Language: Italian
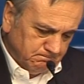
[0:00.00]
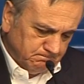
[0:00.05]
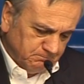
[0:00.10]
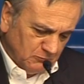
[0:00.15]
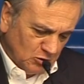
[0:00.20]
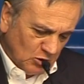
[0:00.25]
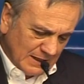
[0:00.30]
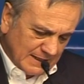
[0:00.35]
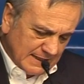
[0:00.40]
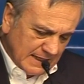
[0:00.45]

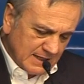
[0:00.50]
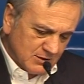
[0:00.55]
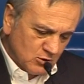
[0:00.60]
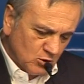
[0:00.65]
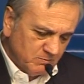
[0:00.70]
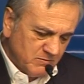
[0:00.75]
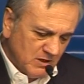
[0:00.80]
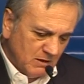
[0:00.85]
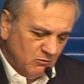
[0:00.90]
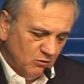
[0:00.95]
Non a
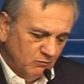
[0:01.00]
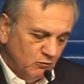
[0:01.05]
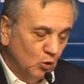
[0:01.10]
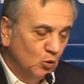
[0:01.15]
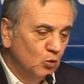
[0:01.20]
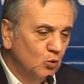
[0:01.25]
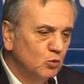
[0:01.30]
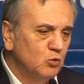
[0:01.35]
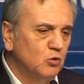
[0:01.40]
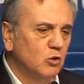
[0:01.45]
caso abbiamo
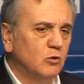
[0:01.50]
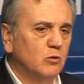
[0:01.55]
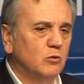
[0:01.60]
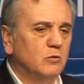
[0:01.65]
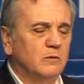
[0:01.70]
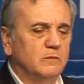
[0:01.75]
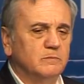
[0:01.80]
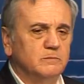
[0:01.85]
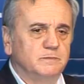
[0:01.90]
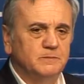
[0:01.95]

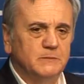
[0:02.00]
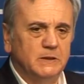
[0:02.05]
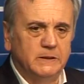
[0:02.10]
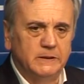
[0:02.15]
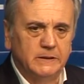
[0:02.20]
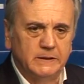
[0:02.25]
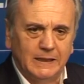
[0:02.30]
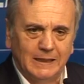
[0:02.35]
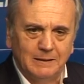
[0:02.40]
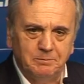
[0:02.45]
voluto,
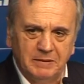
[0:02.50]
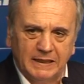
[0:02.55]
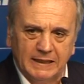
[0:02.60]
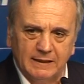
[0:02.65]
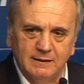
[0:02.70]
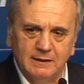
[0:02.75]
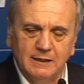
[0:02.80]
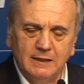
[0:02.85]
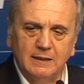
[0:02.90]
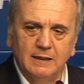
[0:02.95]
eh, a
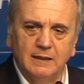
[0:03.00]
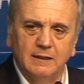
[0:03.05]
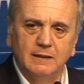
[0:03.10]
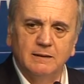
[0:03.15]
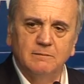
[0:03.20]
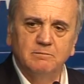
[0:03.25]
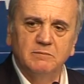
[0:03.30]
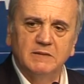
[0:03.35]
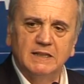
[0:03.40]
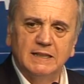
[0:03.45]

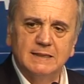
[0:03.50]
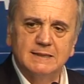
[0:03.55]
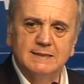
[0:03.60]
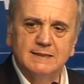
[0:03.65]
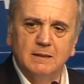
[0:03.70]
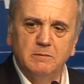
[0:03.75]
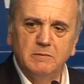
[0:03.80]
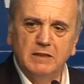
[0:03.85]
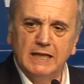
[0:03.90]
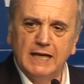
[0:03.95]
partire dal
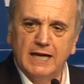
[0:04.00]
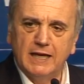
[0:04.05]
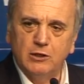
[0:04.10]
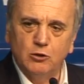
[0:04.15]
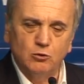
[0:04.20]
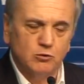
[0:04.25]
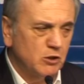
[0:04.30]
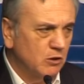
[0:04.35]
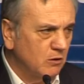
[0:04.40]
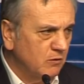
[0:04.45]

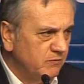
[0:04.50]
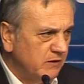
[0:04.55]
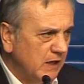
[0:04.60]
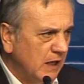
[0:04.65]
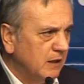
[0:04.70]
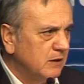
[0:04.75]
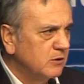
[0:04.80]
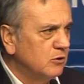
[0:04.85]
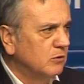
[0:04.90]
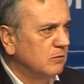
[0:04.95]
seminario di
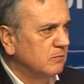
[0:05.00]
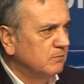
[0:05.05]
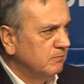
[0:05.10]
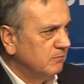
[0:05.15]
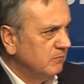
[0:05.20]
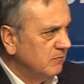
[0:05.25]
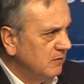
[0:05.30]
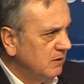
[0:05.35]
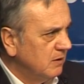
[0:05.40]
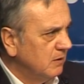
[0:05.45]

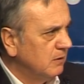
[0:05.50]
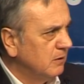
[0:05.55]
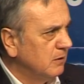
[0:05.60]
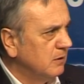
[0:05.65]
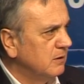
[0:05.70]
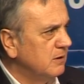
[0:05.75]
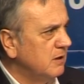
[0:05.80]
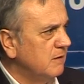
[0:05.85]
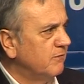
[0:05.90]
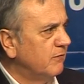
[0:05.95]
Orvieto,
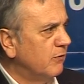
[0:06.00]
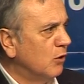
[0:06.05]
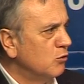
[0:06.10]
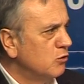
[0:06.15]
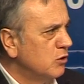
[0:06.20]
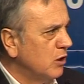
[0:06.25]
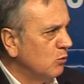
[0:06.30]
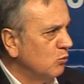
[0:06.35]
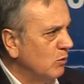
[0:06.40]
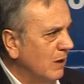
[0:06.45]
eh,
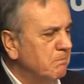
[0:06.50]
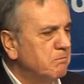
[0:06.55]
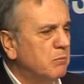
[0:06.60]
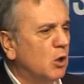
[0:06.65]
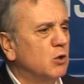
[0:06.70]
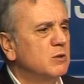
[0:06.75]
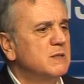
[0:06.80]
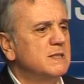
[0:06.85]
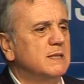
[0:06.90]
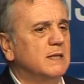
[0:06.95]
diffondere una
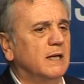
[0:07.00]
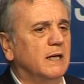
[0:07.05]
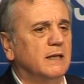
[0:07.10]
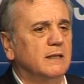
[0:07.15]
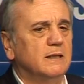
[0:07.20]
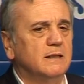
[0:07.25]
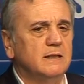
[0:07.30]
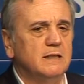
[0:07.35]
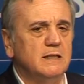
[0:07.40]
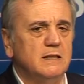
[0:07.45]

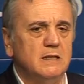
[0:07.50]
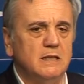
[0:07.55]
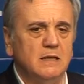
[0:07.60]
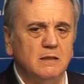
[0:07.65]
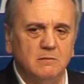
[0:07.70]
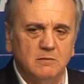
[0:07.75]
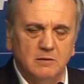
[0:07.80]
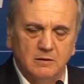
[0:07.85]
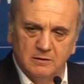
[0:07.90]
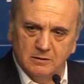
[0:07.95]
bozza
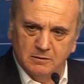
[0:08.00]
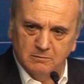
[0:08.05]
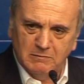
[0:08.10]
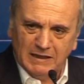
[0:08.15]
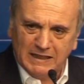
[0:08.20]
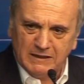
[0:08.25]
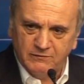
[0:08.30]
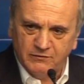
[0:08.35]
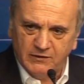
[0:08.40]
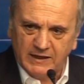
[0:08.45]
di eh,
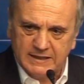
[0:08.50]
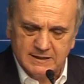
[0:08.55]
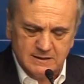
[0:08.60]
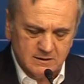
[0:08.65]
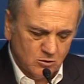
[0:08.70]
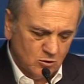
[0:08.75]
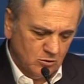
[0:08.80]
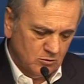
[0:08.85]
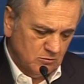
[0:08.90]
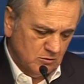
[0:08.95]

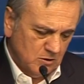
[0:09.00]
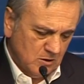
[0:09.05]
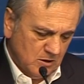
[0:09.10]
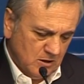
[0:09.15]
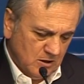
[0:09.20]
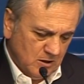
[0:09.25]
manifesto,